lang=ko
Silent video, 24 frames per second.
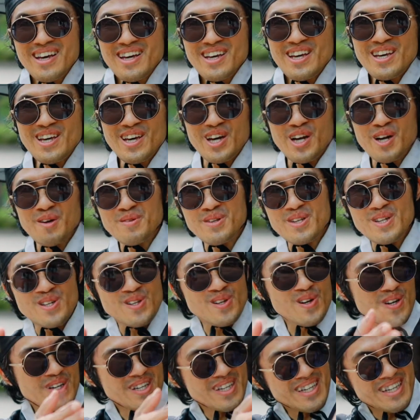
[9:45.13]
이
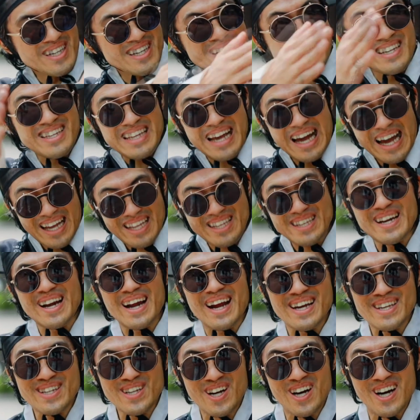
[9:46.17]
여러분들도 이다
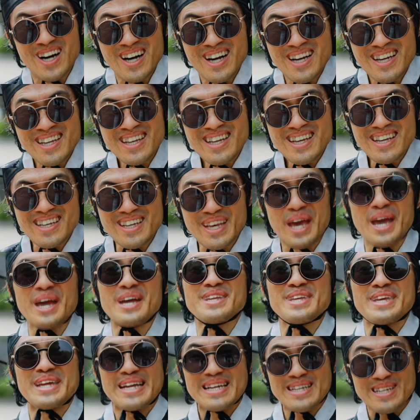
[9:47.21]
들어가서 이
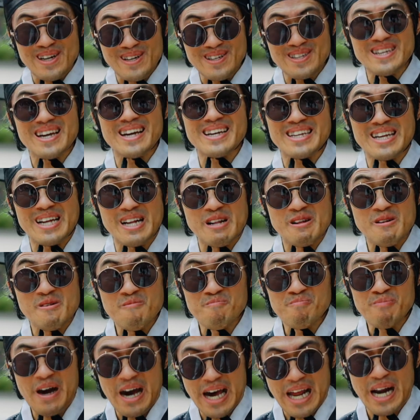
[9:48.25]
KT를 설치하길
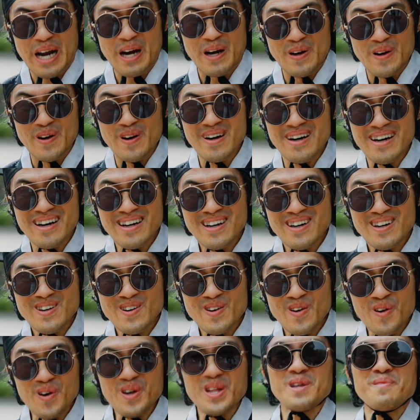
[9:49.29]
바라오.
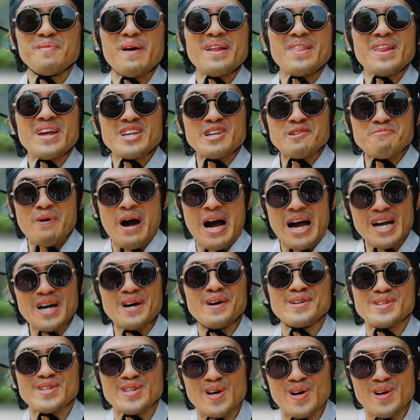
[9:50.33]
오늘 만나서
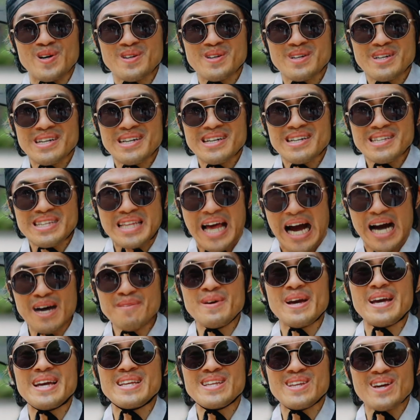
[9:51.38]
반가웠어.
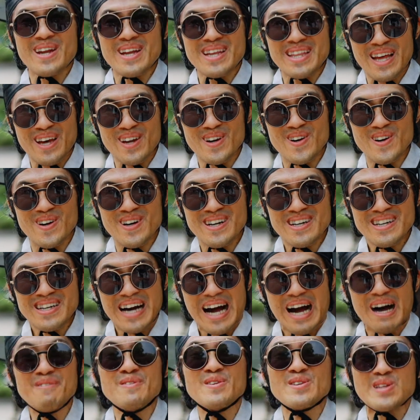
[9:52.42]
다음에 인터넷하러
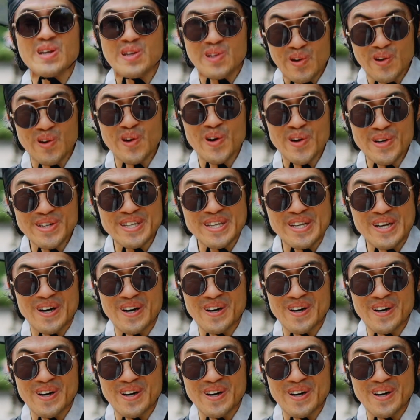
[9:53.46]
한 번 또 놀러 오시오.